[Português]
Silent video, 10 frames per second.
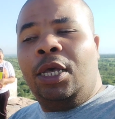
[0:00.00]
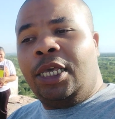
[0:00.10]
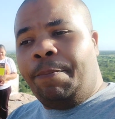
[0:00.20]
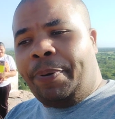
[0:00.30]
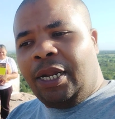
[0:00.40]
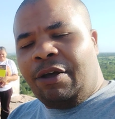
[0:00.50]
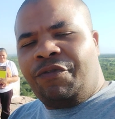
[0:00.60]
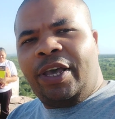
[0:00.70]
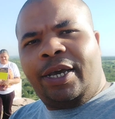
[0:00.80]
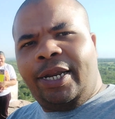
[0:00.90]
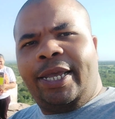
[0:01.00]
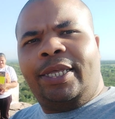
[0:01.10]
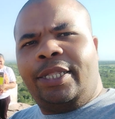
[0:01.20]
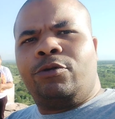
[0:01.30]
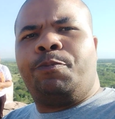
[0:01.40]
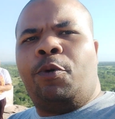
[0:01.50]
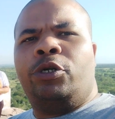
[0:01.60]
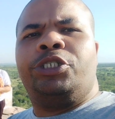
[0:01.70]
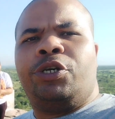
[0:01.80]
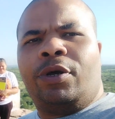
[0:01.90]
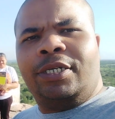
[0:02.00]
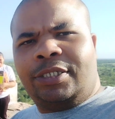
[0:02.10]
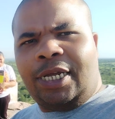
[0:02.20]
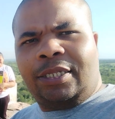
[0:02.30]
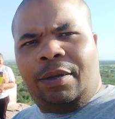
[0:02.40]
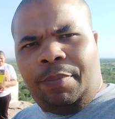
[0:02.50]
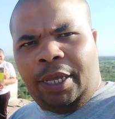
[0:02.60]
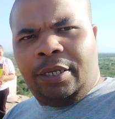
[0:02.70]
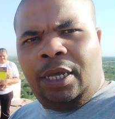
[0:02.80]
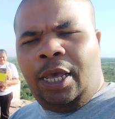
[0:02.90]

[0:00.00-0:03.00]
que pela fé crê que Deus pode te alcançar também.